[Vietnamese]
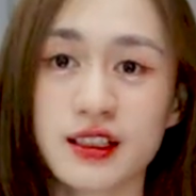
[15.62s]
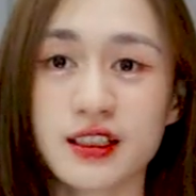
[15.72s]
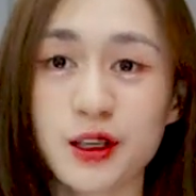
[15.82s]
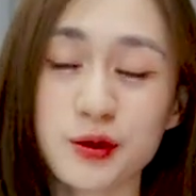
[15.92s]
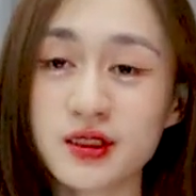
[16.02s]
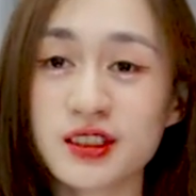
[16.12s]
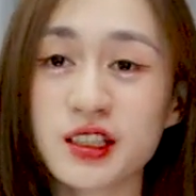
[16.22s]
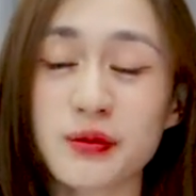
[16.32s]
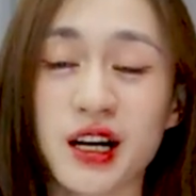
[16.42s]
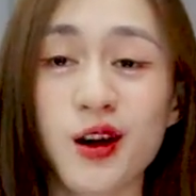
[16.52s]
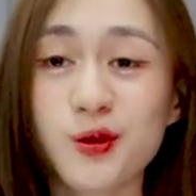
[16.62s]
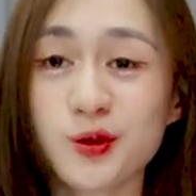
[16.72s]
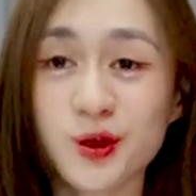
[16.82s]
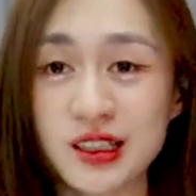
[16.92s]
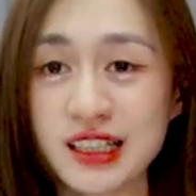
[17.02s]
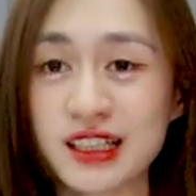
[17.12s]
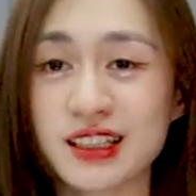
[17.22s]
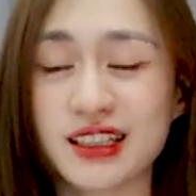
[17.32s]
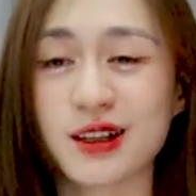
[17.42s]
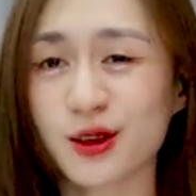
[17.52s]
Nếu như ấy, mà các ông luôn nghĩ
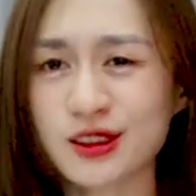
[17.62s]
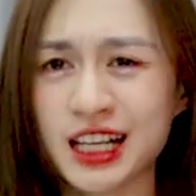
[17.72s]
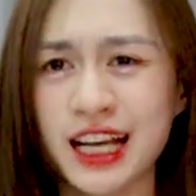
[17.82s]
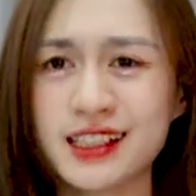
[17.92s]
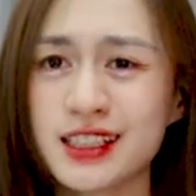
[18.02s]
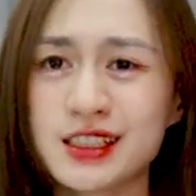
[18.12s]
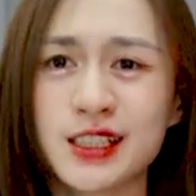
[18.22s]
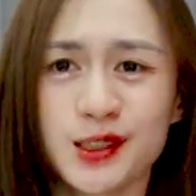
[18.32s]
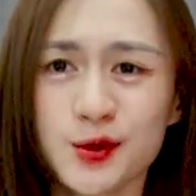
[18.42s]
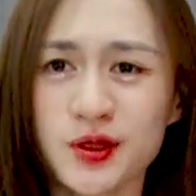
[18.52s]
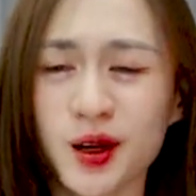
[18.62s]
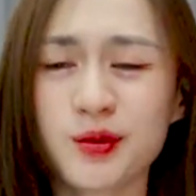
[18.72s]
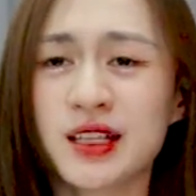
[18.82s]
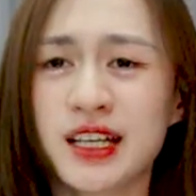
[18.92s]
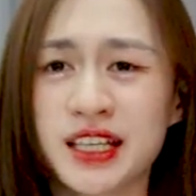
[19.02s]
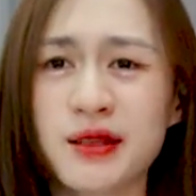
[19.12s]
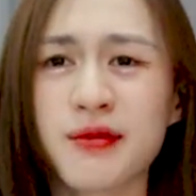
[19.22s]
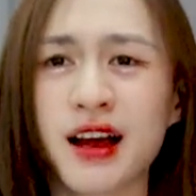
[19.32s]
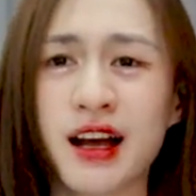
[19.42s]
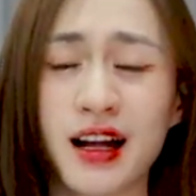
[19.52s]
là con gái sẽ chỉ rung động khi
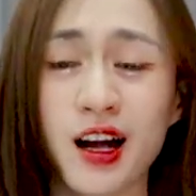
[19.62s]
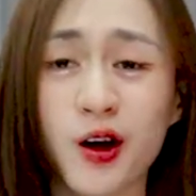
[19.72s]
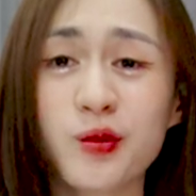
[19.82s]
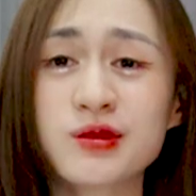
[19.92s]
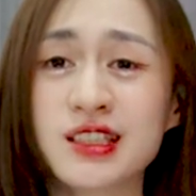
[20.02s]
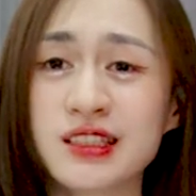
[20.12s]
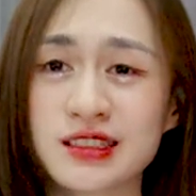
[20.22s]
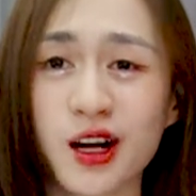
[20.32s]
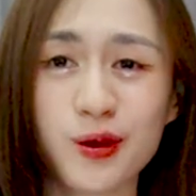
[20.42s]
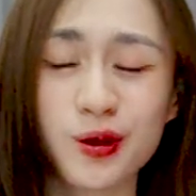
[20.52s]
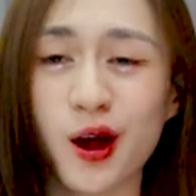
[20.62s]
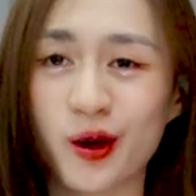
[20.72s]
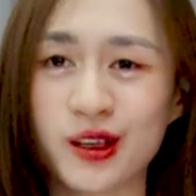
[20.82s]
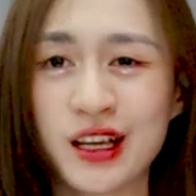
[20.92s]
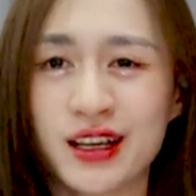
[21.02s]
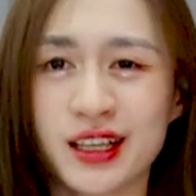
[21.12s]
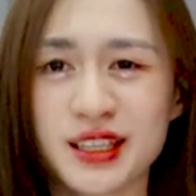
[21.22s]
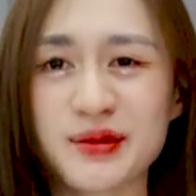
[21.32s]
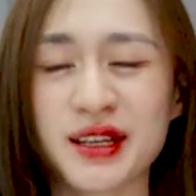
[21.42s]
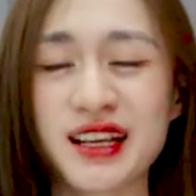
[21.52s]
mà các ông nhìn ngầu lòi,
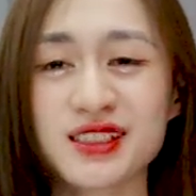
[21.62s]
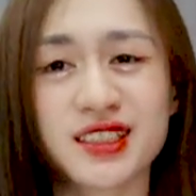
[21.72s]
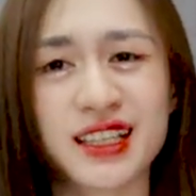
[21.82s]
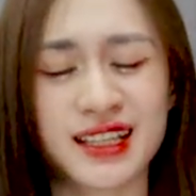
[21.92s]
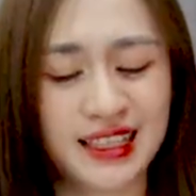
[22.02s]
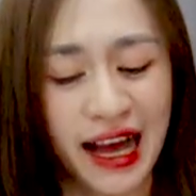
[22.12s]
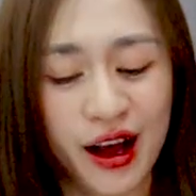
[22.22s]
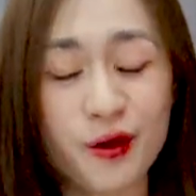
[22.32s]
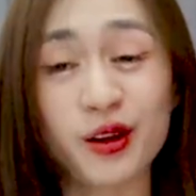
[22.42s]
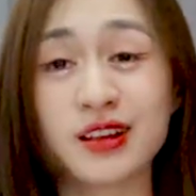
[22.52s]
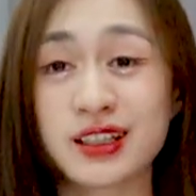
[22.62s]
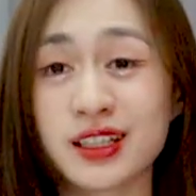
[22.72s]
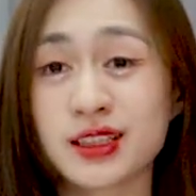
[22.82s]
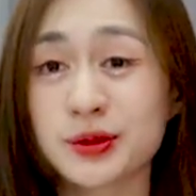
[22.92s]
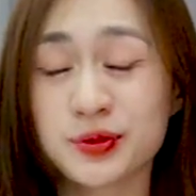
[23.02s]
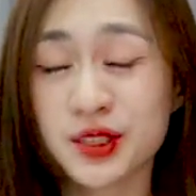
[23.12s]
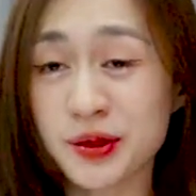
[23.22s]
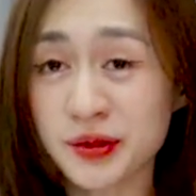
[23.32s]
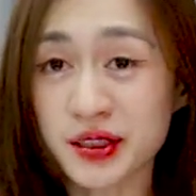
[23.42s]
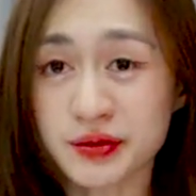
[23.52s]
khi mà đang chơi thể thao hoặc là khi là tập
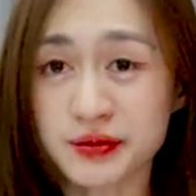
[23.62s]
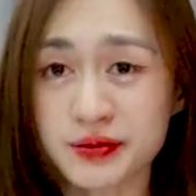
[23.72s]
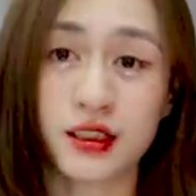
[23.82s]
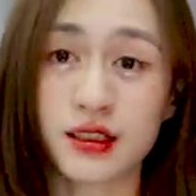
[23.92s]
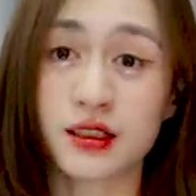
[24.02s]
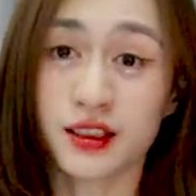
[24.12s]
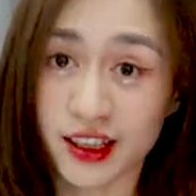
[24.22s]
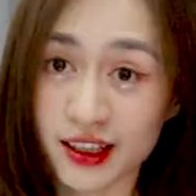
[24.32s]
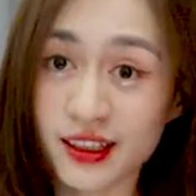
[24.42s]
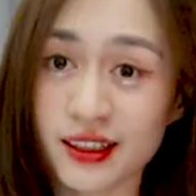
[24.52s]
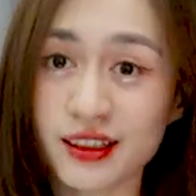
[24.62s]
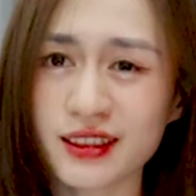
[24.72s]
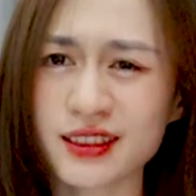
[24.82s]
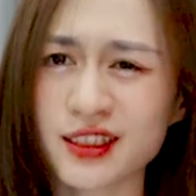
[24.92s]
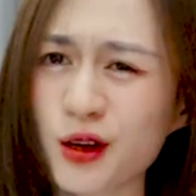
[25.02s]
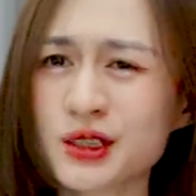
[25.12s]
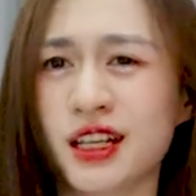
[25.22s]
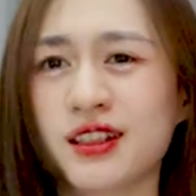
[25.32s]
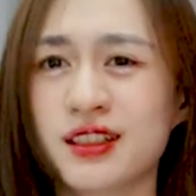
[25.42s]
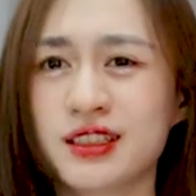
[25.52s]
gym ấy thì câu trả
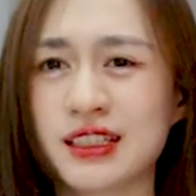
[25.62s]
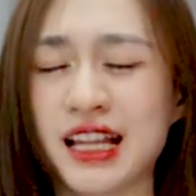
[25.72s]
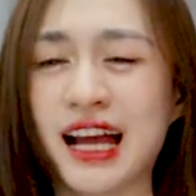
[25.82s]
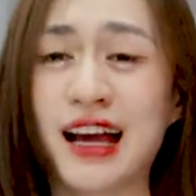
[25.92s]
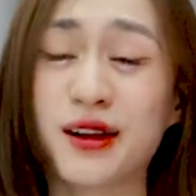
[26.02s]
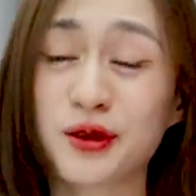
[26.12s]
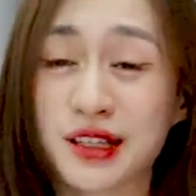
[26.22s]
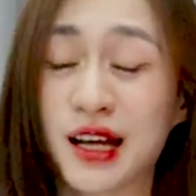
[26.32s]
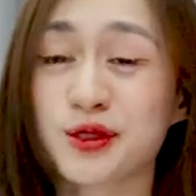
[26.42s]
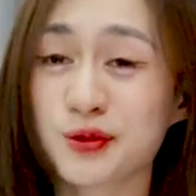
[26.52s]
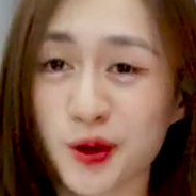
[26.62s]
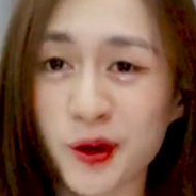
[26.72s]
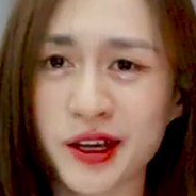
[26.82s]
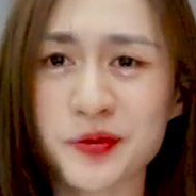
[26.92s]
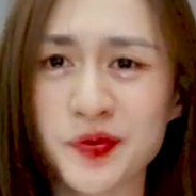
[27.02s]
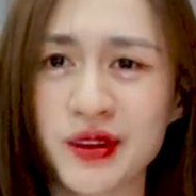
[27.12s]
lời chính là con gái chúng tôi ấy